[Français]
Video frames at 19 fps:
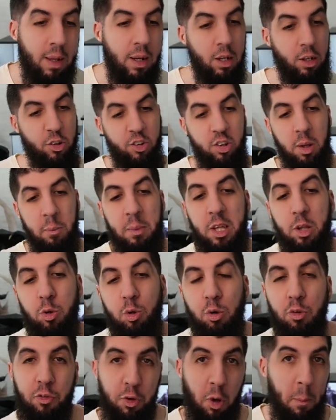J'ai mis
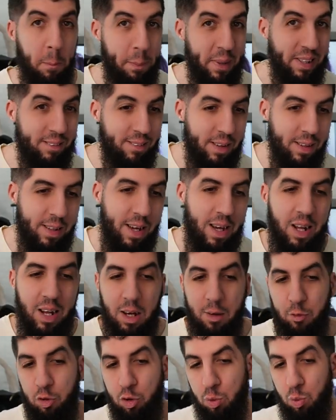200 PZ
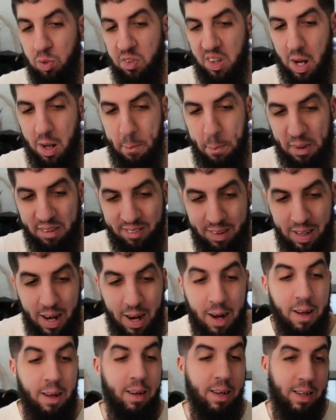LF du coup, ça va passer à
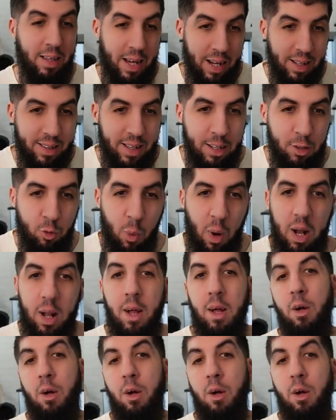4 étoiles.